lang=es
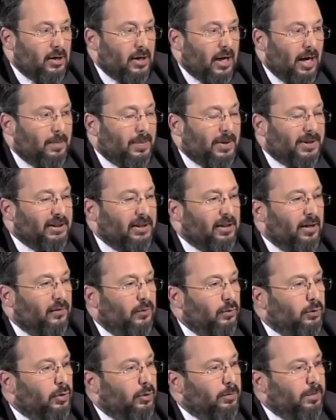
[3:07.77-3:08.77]
A partir del
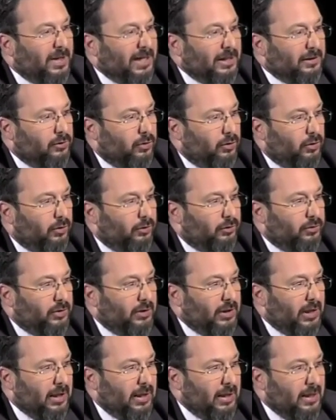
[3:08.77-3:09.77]
fútbol para todos,
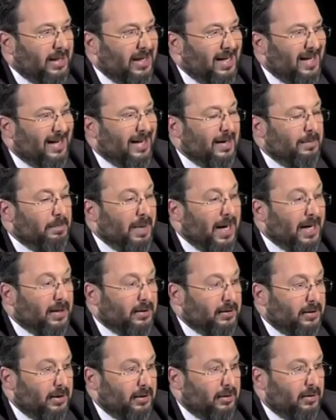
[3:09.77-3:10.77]
que
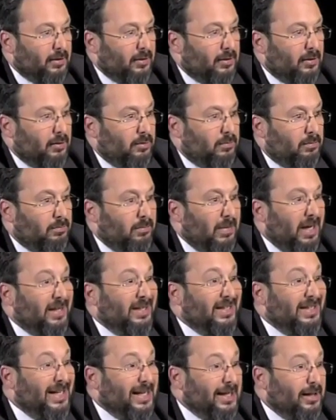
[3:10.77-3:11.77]
reparte más
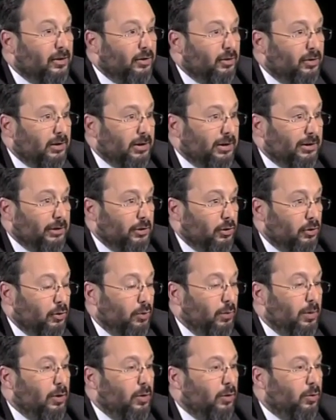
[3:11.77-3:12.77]
dinero entre los
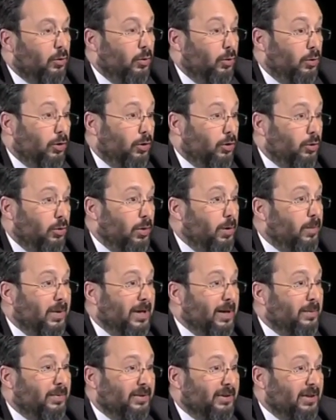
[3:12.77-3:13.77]
clubes, los, los clubes
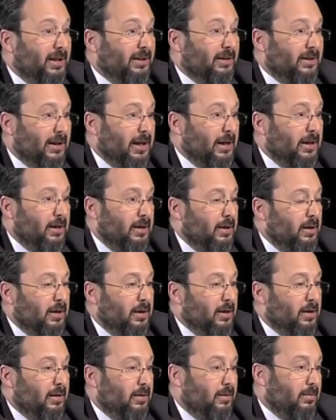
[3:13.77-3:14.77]
van a empezar a tener
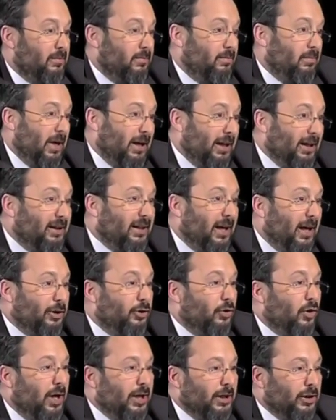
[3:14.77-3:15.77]
más guita
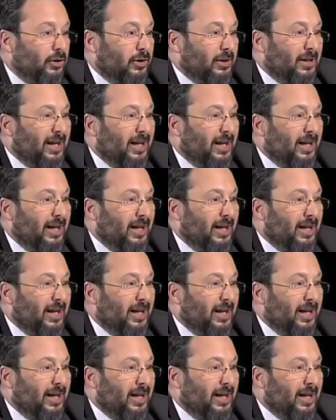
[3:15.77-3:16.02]
año a año.